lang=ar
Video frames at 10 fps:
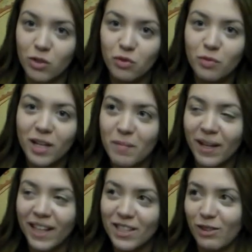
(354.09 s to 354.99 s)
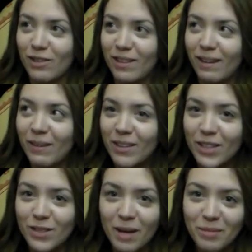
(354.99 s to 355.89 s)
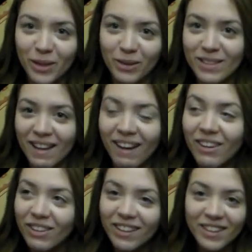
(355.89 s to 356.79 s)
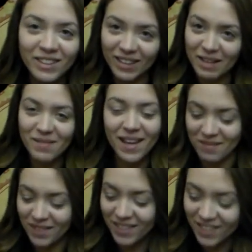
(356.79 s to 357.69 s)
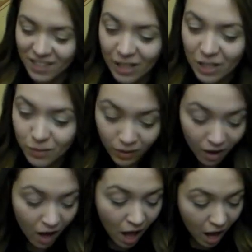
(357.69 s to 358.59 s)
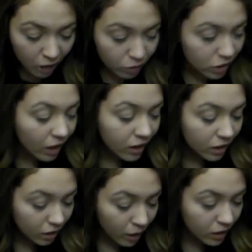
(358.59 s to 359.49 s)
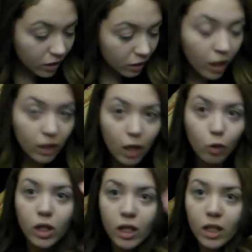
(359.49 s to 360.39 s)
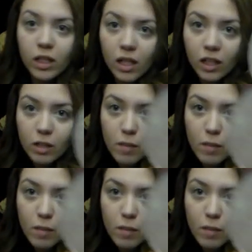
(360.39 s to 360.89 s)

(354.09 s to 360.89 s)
شوف هكا مكياج يخرج له كل شيء صحابه يقعدوا يزعقوا عليه وكاع ما عارفين شاشه يحجموا اه لو غادي نقضب غادي نقضب هاد لا كولور اللي دايره